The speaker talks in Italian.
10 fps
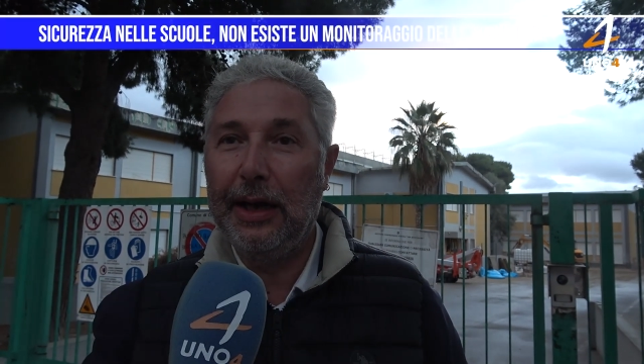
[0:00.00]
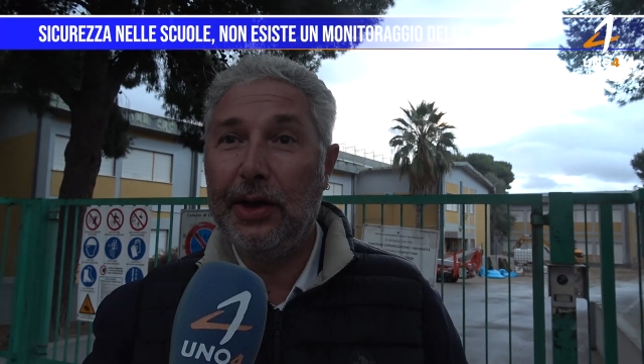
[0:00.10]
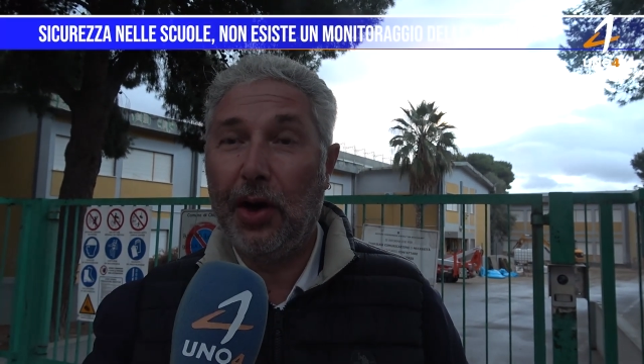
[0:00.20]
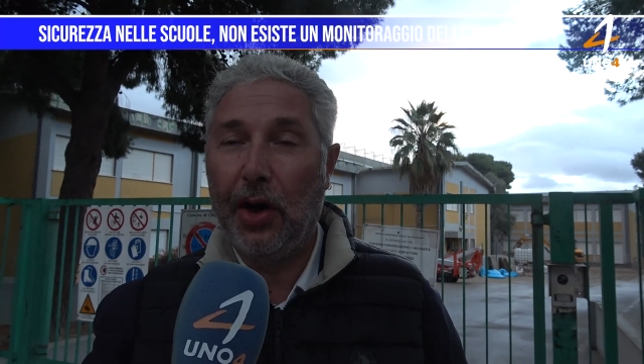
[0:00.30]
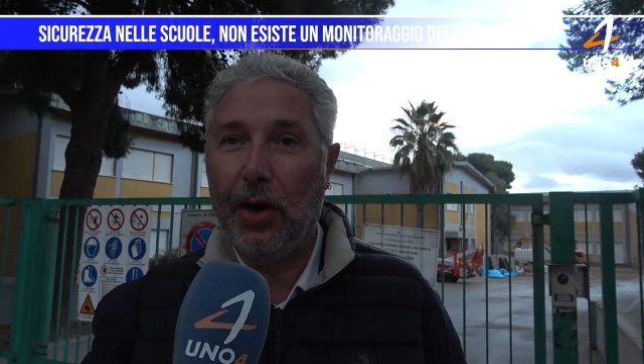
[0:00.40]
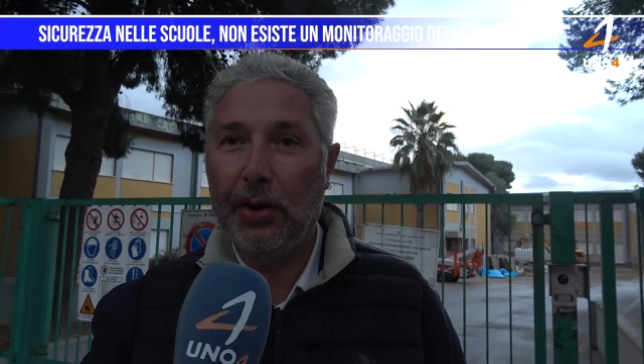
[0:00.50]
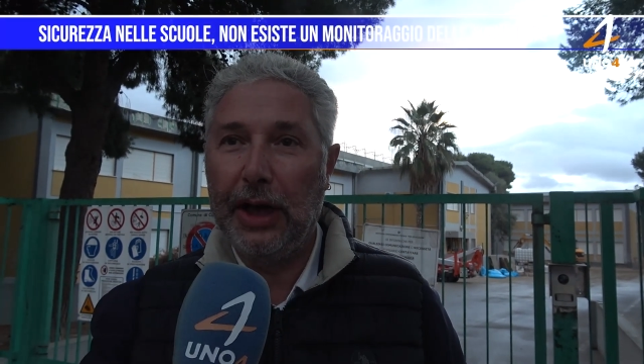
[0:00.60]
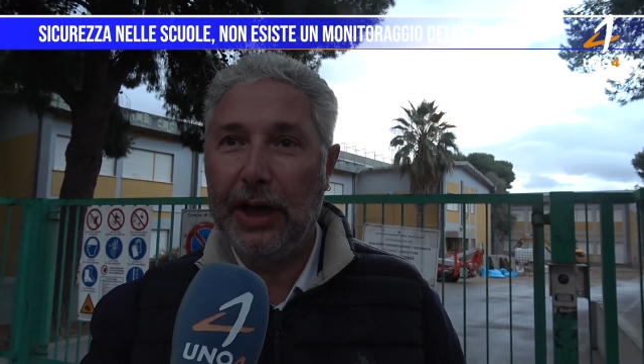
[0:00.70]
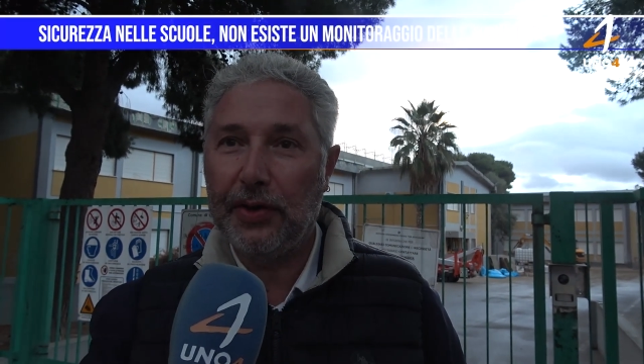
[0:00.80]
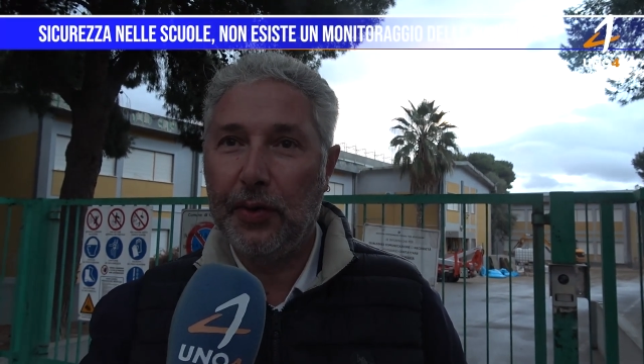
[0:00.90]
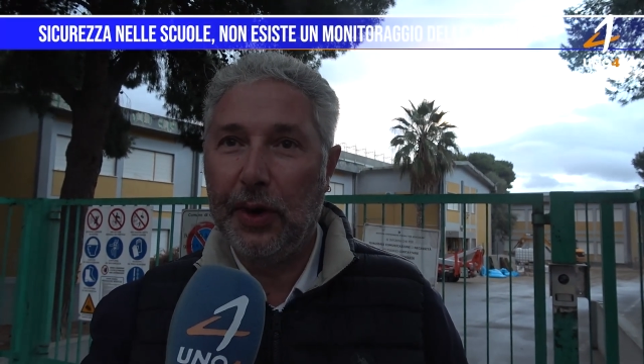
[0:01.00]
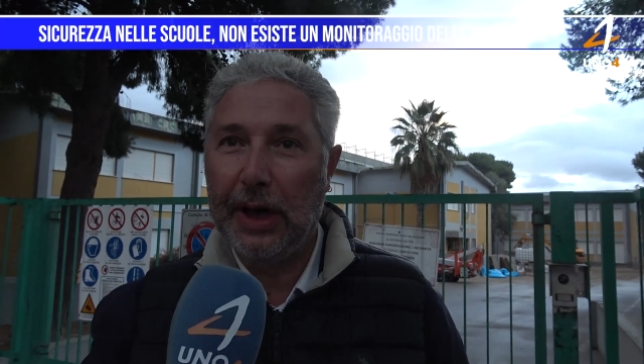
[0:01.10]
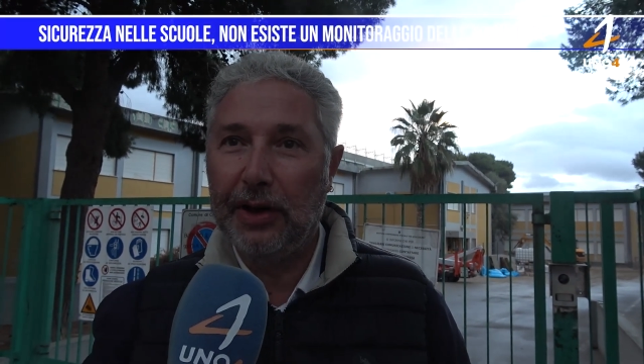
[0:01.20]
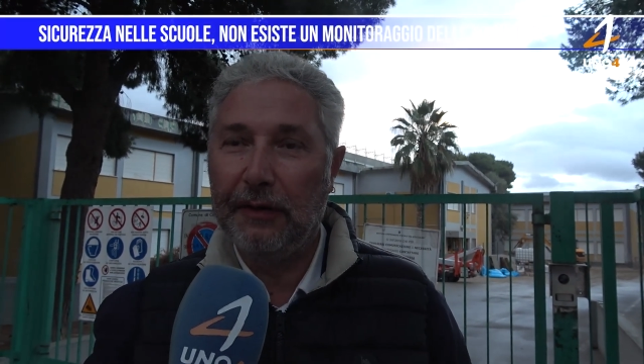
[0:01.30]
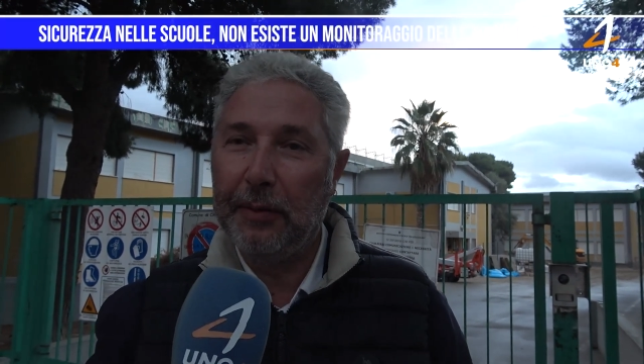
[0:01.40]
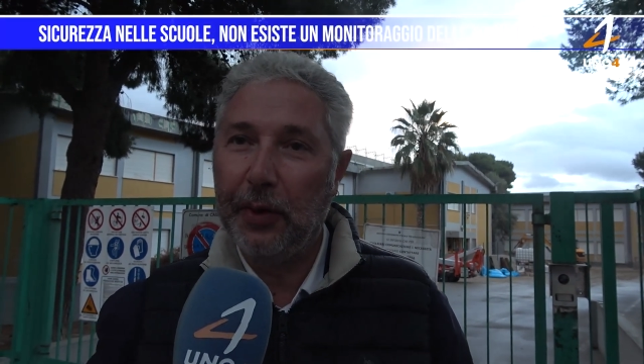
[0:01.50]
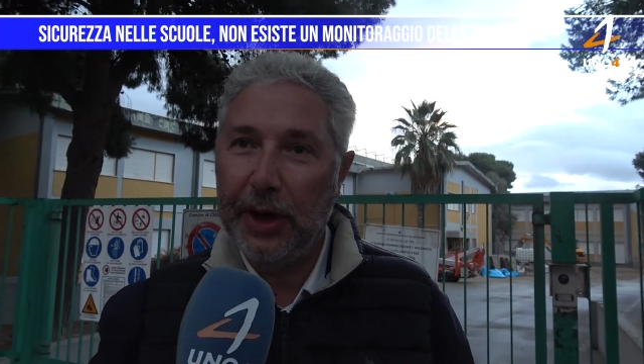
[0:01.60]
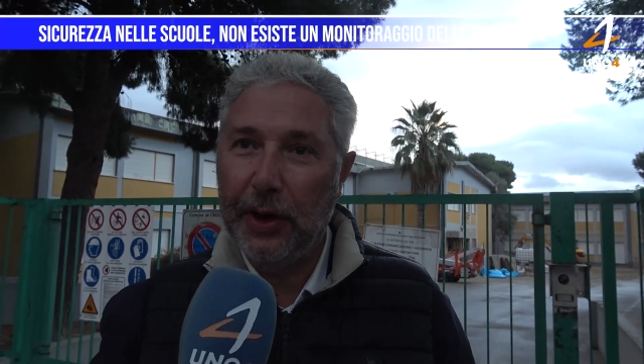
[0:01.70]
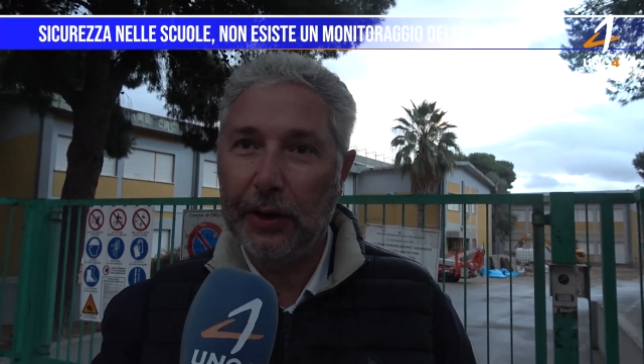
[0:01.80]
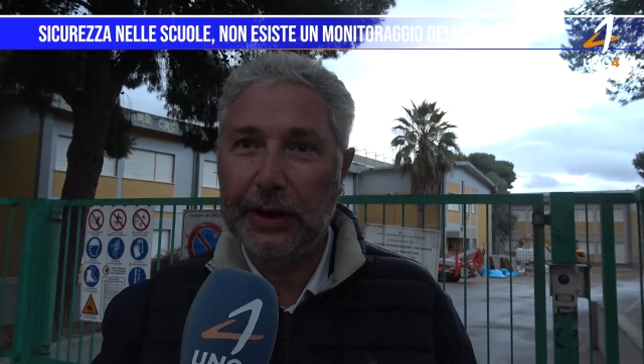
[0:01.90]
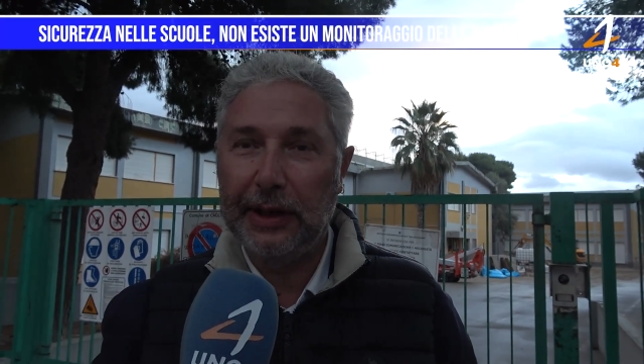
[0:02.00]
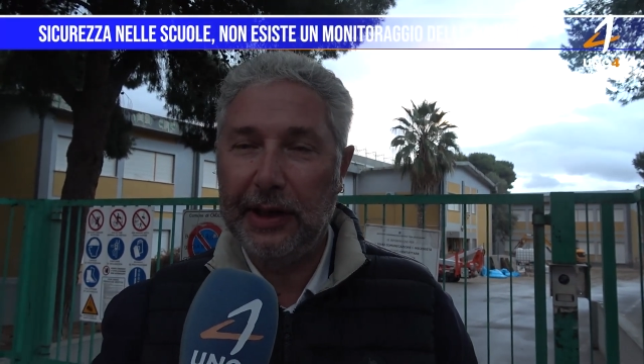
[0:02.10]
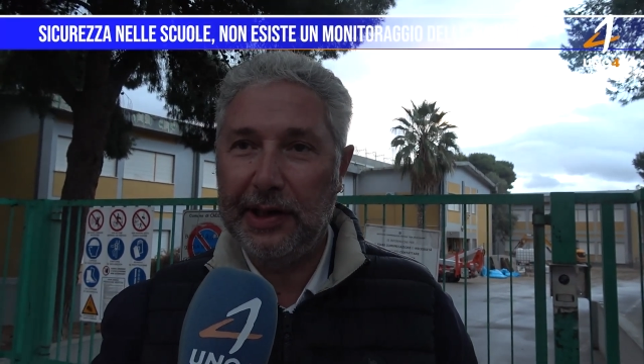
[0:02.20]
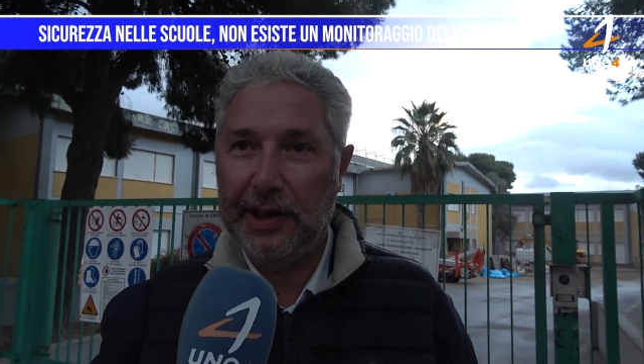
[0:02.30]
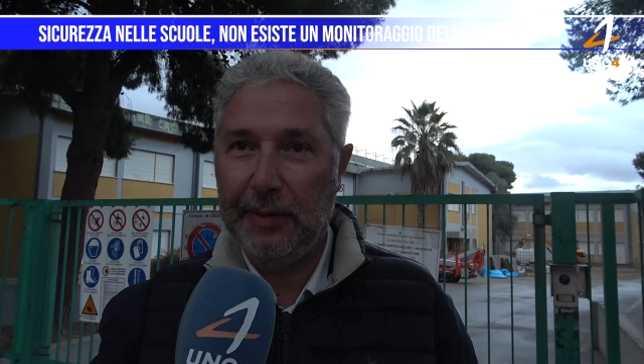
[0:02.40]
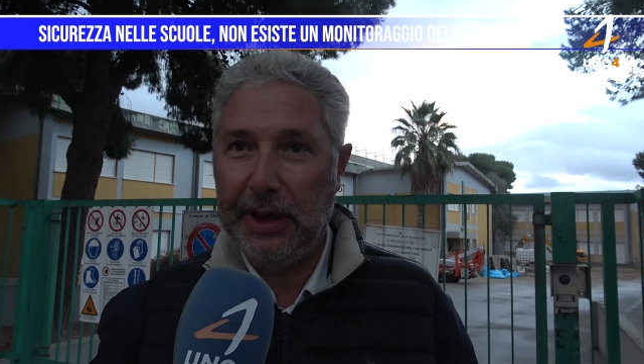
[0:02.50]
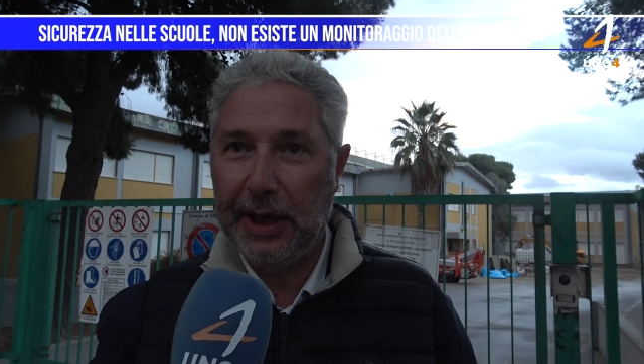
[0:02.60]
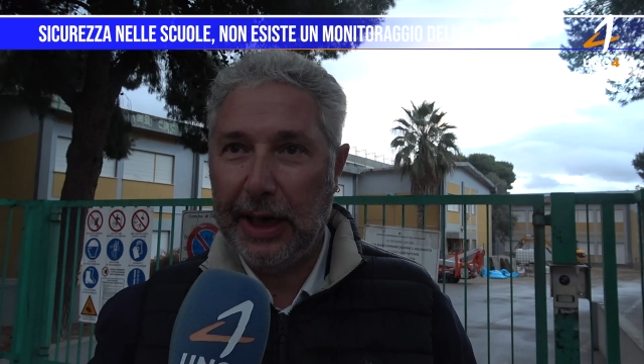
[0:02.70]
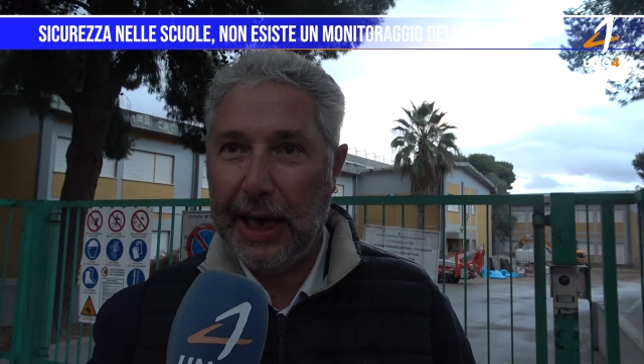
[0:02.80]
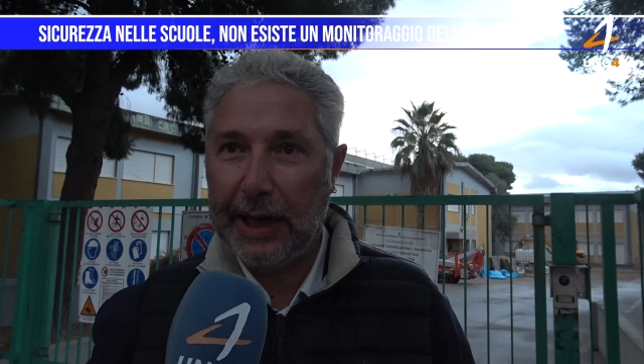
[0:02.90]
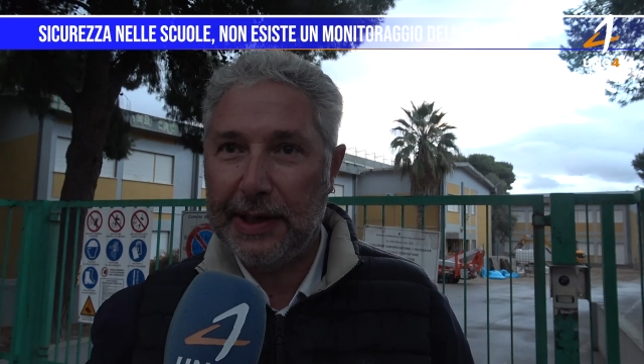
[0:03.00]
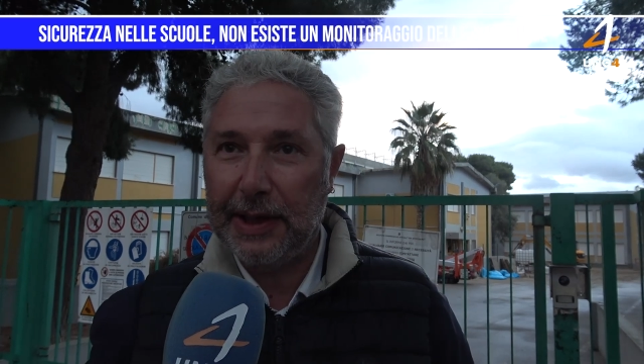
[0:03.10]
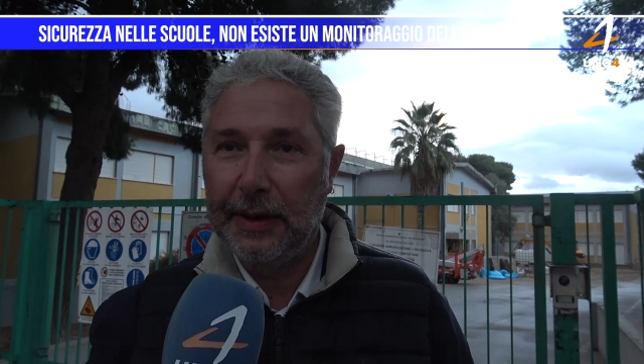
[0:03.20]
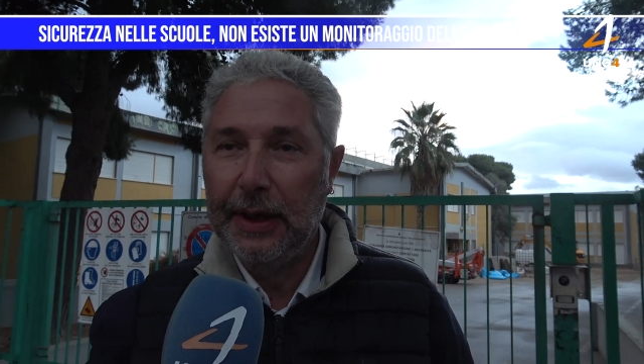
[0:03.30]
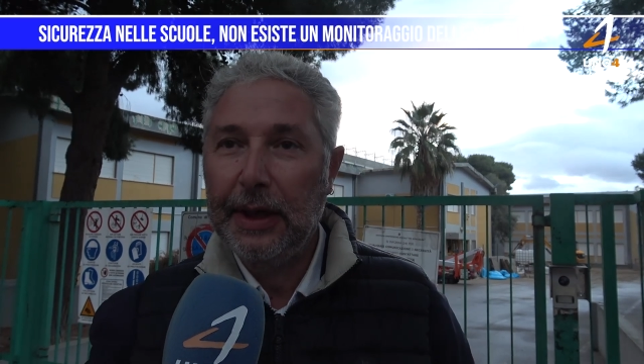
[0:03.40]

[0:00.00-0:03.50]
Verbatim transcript: il crollo della scuola dove morirono tantissimi ragazzi.